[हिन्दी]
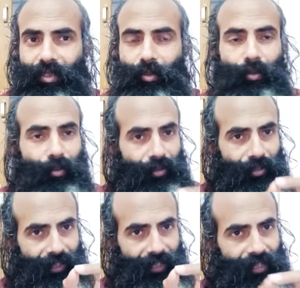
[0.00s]
तो
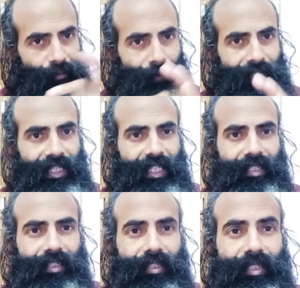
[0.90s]
एक परसेंट
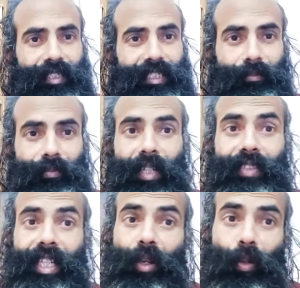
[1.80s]

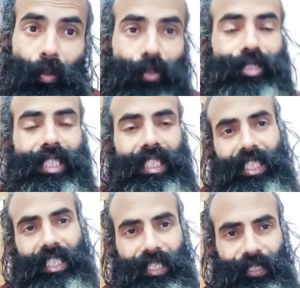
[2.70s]
संभावना हो सकती
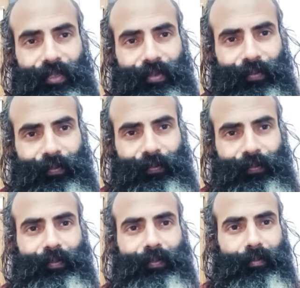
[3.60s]
है
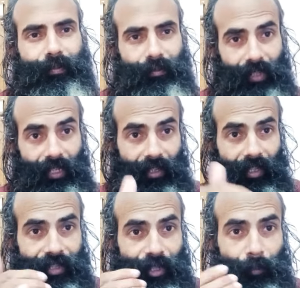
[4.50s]
कि
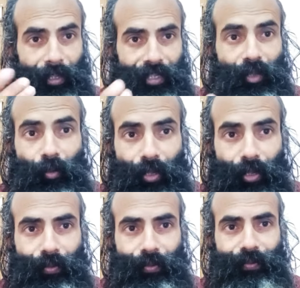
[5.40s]
काम से पैदा हुए
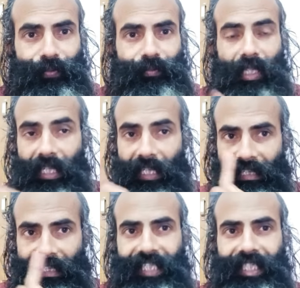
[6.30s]
हूं
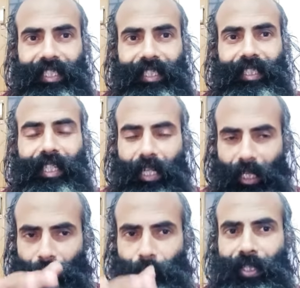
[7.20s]
लेकिन
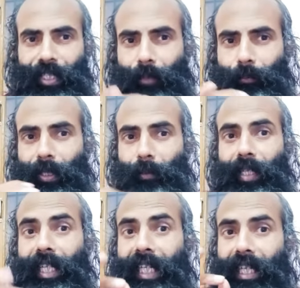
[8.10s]
अब मैं यहां पर अपना
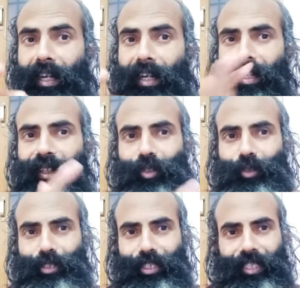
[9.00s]
एक अलग
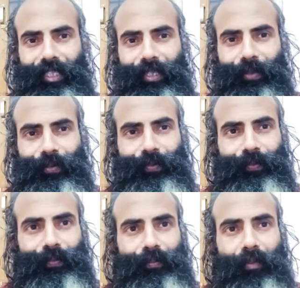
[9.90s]
लॉजिक देता
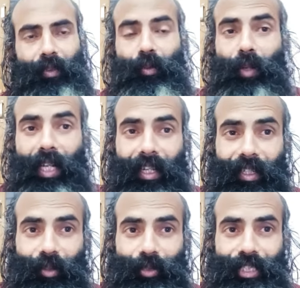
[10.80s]
हूं वो अलग
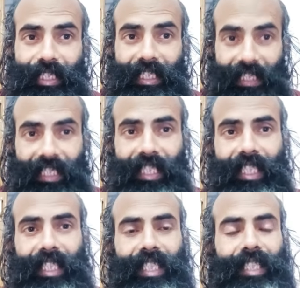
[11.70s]
लॉजिक ये
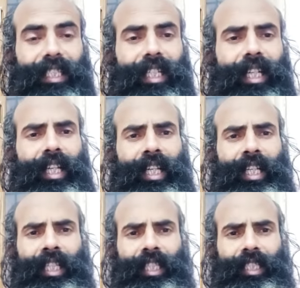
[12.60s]
है
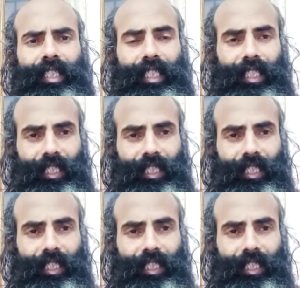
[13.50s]
कि